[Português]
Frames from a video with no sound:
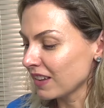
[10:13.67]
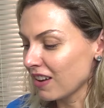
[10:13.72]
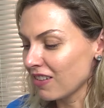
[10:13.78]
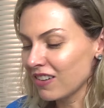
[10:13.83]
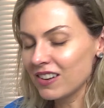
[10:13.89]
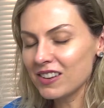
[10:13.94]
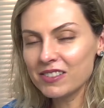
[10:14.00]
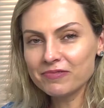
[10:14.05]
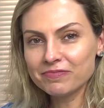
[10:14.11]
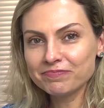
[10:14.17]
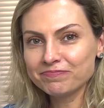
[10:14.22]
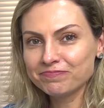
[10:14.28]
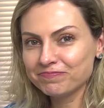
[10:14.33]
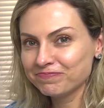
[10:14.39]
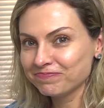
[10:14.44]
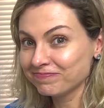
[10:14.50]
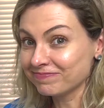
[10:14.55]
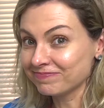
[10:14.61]
Olha,
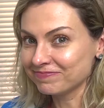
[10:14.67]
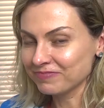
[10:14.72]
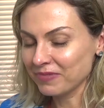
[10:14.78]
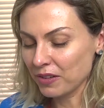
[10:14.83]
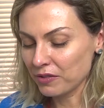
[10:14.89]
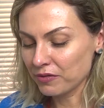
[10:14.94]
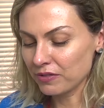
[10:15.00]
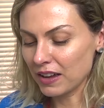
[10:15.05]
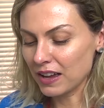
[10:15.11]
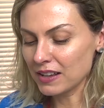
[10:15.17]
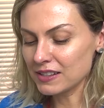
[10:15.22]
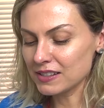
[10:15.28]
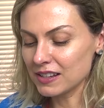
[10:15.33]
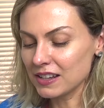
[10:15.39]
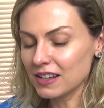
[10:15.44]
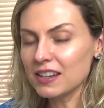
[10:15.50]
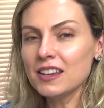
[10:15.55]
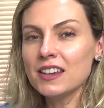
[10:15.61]

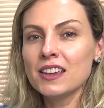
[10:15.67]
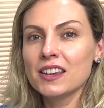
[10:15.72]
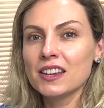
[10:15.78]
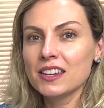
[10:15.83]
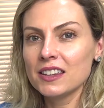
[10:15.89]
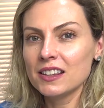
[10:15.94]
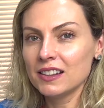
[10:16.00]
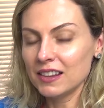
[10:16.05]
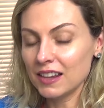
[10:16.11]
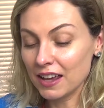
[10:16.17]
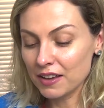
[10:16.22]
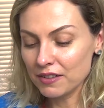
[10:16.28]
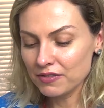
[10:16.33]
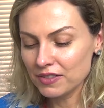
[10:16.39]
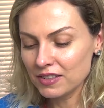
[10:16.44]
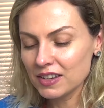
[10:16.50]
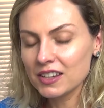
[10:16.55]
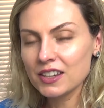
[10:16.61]
faça aí,
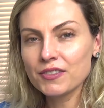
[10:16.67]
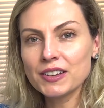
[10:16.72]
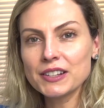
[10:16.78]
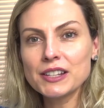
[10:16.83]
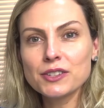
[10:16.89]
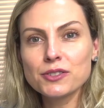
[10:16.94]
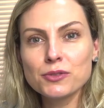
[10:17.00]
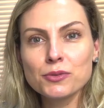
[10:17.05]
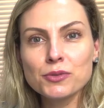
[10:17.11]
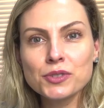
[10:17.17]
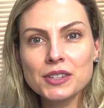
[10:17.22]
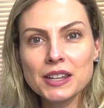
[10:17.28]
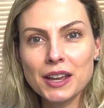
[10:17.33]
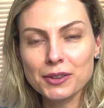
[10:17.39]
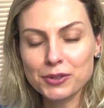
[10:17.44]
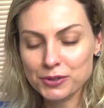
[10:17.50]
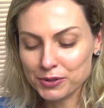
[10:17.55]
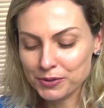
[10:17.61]
leve, que vai ser
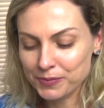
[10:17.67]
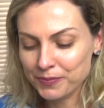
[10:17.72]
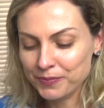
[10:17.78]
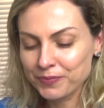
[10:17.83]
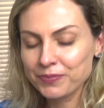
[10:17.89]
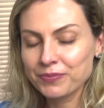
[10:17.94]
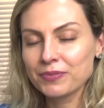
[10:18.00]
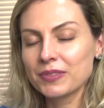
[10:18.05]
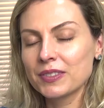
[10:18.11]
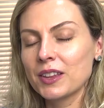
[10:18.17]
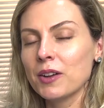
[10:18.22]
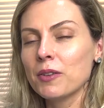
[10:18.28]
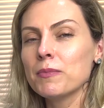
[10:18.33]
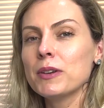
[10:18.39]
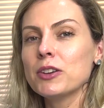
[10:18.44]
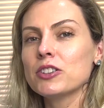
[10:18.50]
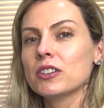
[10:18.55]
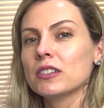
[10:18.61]
sucesso. Então,
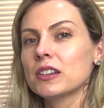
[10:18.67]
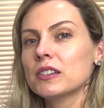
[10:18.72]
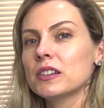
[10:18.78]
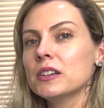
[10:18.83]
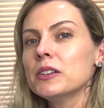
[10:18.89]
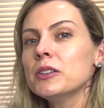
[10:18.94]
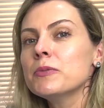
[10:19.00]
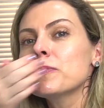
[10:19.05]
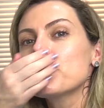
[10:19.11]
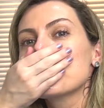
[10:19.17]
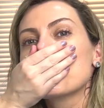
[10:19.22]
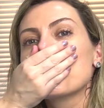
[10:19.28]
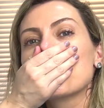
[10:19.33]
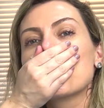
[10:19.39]
um beijão da Dani.